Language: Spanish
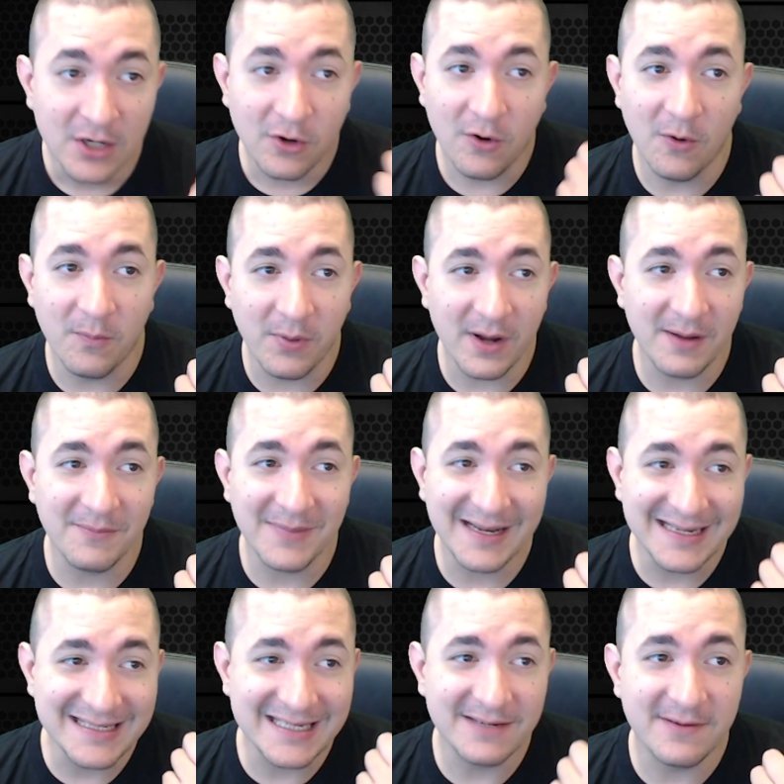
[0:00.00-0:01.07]
Como pueden
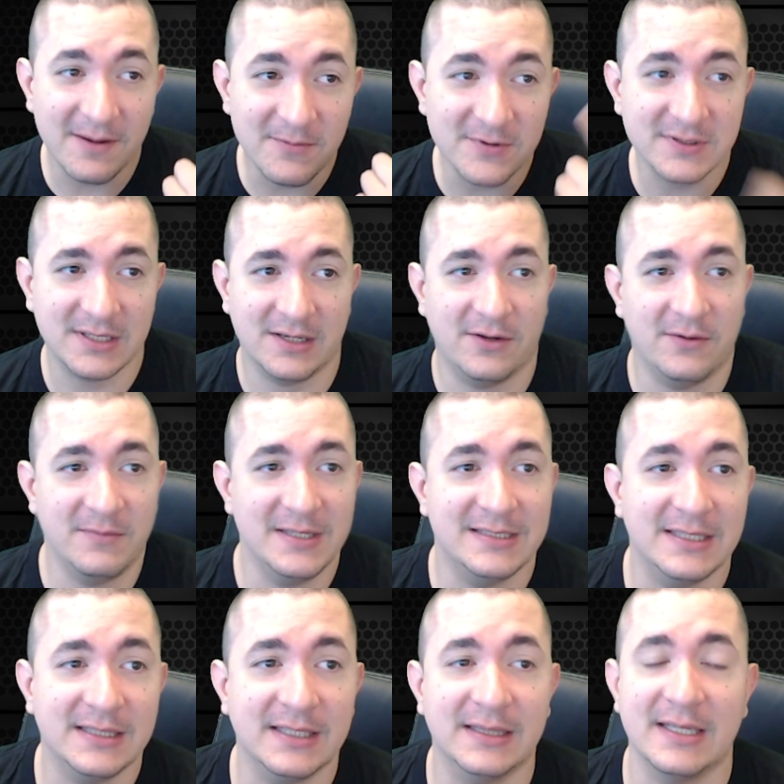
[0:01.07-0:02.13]
ver, llevamos
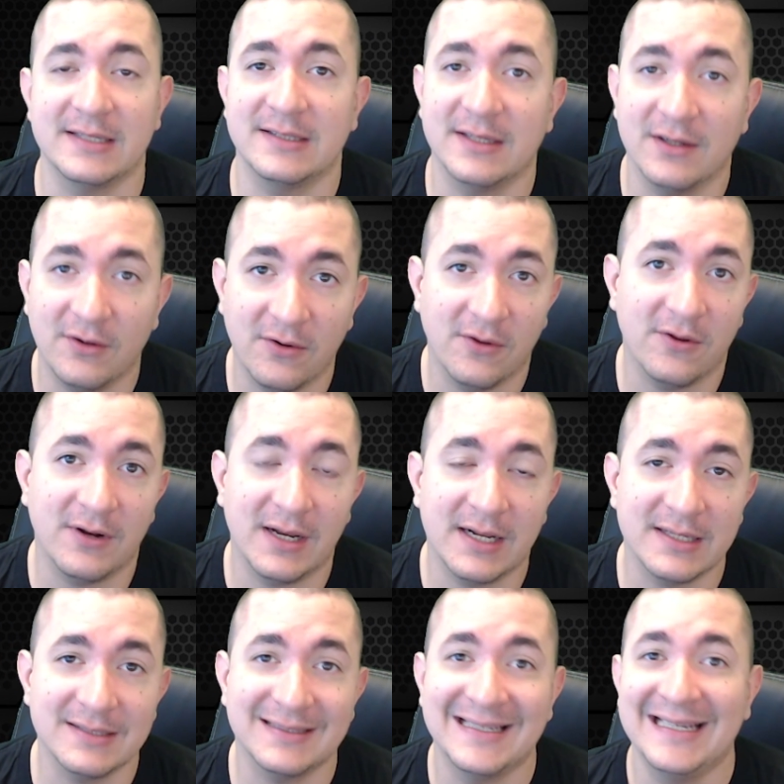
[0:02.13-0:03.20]
5.075
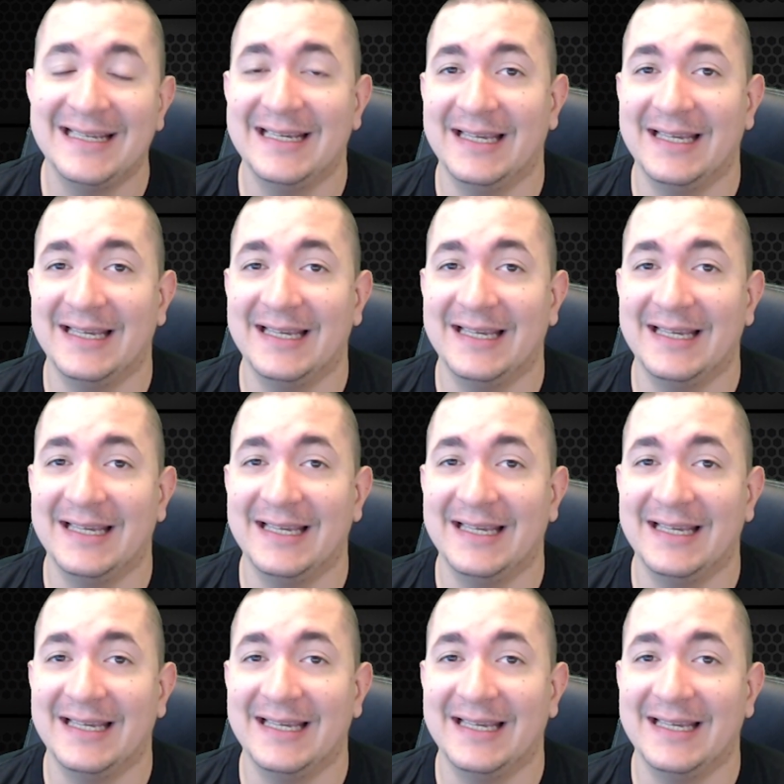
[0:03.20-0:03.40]
dólares.